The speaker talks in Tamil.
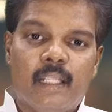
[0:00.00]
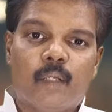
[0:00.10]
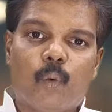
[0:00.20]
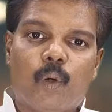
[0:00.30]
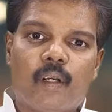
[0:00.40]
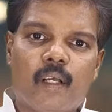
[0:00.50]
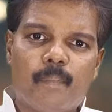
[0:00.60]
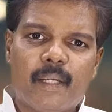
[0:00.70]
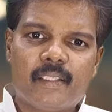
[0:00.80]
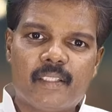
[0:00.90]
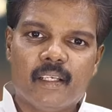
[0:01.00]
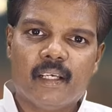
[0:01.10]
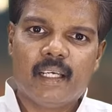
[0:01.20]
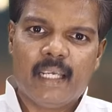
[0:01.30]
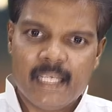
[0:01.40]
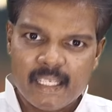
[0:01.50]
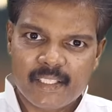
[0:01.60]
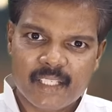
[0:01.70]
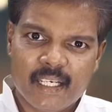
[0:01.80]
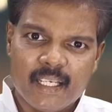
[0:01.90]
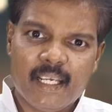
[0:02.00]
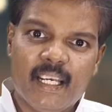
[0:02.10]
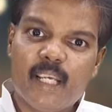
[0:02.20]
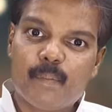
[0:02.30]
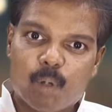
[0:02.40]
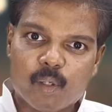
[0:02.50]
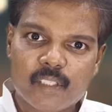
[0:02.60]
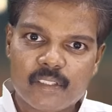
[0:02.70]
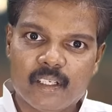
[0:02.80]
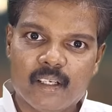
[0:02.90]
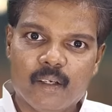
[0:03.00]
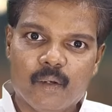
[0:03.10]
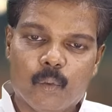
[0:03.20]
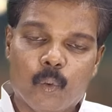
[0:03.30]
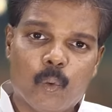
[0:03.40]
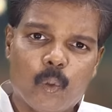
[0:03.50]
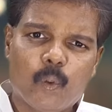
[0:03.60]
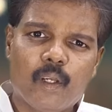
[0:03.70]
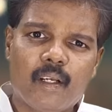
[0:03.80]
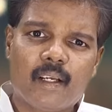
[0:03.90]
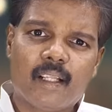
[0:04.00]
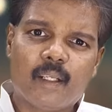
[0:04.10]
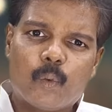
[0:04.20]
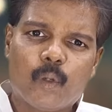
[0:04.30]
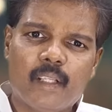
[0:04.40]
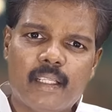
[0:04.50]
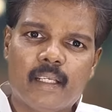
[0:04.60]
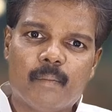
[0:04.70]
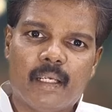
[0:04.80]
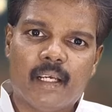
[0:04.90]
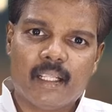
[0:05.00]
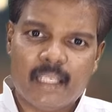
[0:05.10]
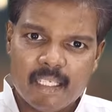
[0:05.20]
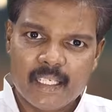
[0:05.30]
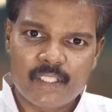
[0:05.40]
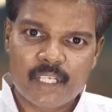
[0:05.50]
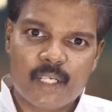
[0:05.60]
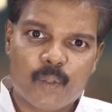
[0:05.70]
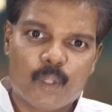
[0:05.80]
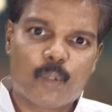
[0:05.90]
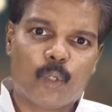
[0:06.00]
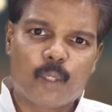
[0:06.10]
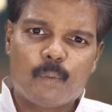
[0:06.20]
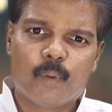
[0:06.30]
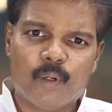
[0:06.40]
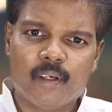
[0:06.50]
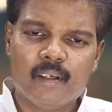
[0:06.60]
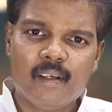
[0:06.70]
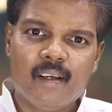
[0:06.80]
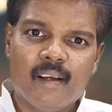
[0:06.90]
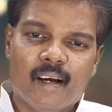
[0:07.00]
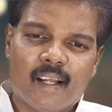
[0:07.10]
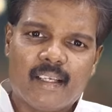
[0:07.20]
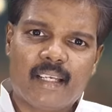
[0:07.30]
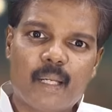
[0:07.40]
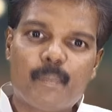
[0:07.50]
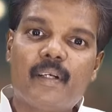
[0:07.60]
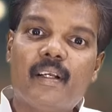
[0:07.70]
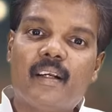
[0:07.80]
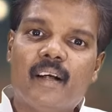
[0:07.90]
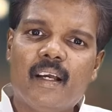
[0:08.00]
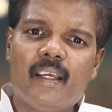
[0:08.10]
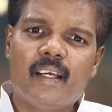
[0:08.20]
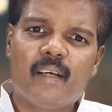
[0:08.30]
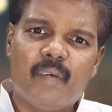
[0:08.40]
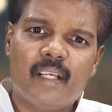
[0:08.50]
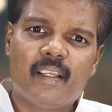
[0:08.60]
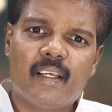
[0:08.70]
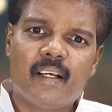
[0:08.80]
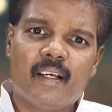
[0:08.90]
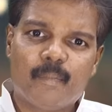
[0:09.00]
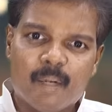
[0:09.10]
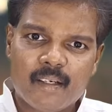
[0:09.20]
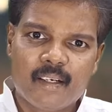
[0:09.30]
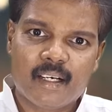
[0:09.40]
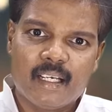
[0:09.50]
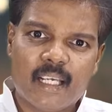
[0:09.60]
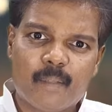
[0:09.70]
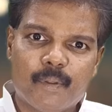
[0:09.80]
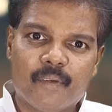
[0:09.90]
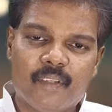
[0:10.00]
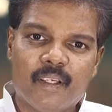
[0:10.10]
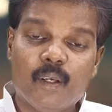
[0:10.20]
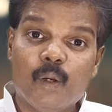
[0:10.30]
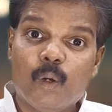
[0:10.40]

இந்த ஒரு நாள் பயிற்சியில் இன்னர் சைல்டு ஹீலிங் ப்ராசஸில் உங்களுக்குள்ளே இருக்கிற அந்த குழந்தைத்தன்மை அந்த இன்னர் சைல்டோட தொடர்பு கொண்டு அதற்கு ஏற்பட்ட காயங்கள் வேதனைகளில் மாற்றங்களை ஏற்படுத்தி